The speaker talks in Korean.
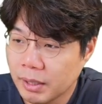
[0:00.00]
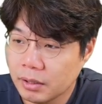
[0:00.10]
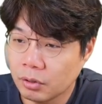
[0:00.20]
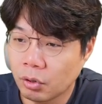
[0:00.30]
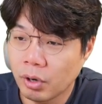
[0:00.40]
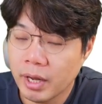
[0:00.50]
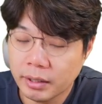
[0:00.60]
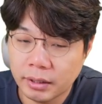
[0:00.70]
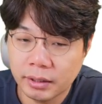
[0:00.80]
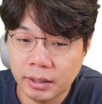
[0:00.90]
빨리 더
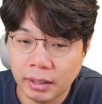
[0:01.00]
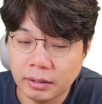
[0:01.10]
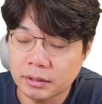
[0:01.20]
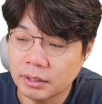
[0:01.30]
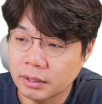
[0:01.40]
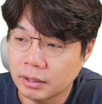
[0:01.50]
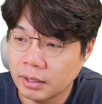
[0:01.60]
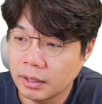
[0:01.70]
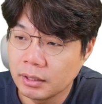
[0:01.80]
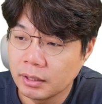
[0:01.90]
해야 된다라는
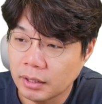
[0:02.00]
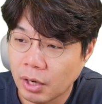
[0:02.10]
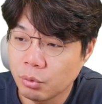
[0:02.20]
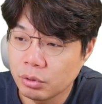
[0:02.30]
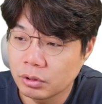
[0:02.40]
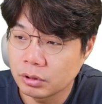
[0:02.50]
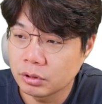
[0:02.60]
이야기가 나오고 있는